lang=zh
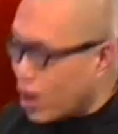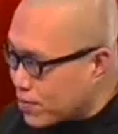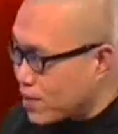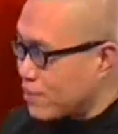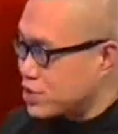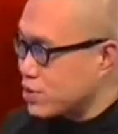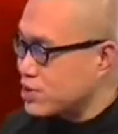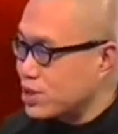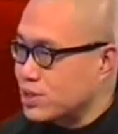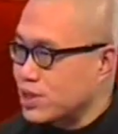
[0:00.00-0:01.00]
要不
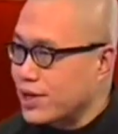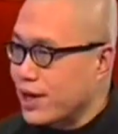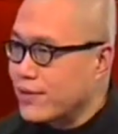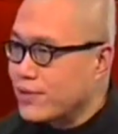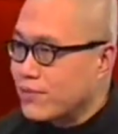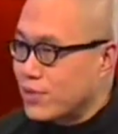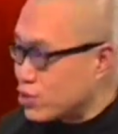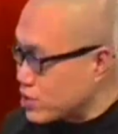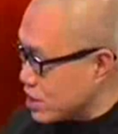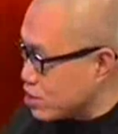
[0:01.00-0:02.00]
就是这个
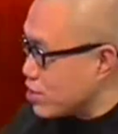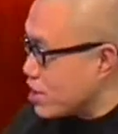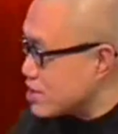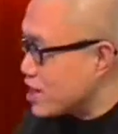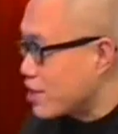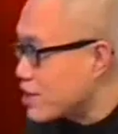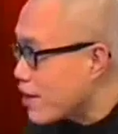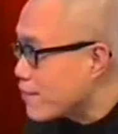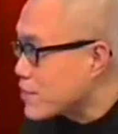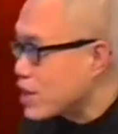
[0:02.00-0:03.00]
民族情绪很
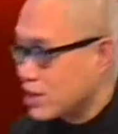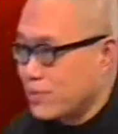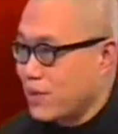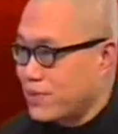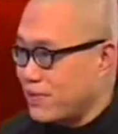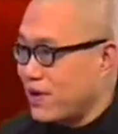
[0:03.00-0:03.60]
强烈，那